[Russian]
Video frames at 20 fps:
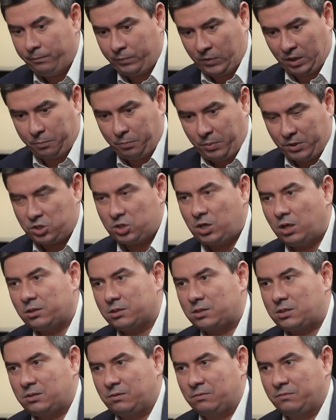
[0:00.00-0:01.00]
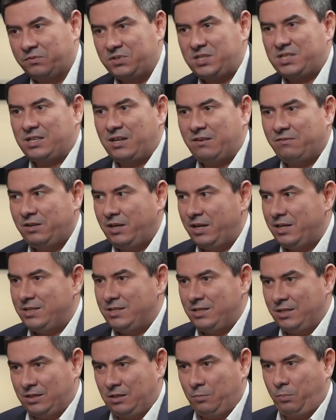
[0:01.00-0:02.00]
так, пожалуйста,
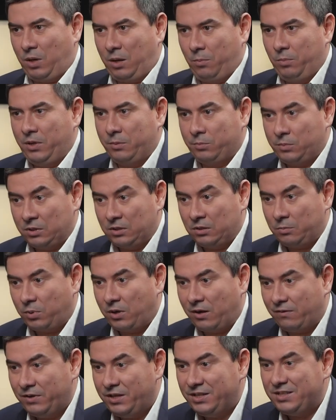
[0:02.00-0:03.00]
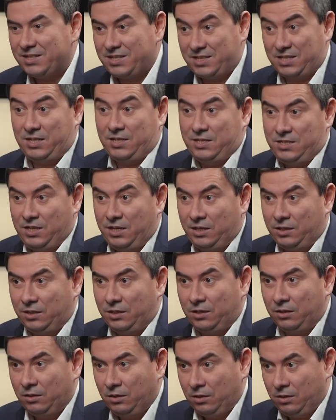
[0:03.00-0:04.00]
выставляйте это проблемное направление за
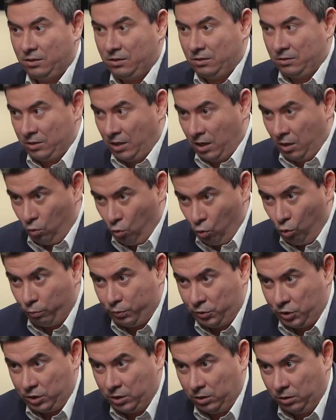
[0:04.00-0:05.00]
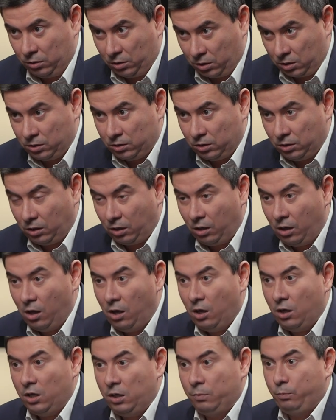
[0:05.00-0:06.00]
деньги на общий рынок,
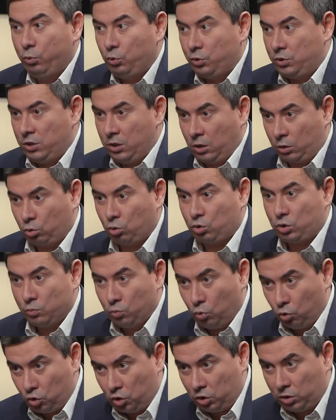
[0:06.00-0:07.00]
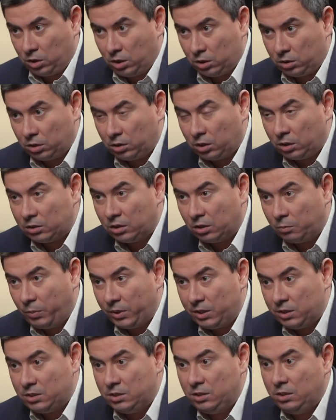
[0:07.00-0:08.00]
и пусть те, кто сможет на этот рынок
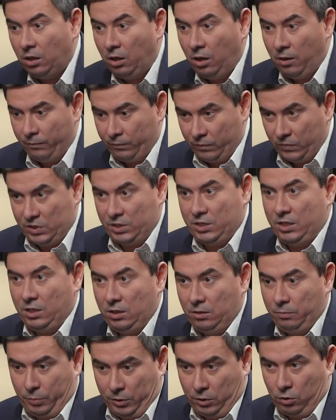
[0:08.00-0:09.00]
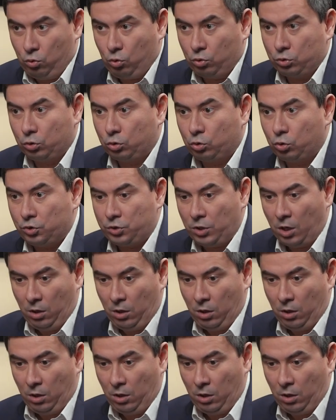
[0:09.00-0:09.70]
прийти, те и приходят. То есть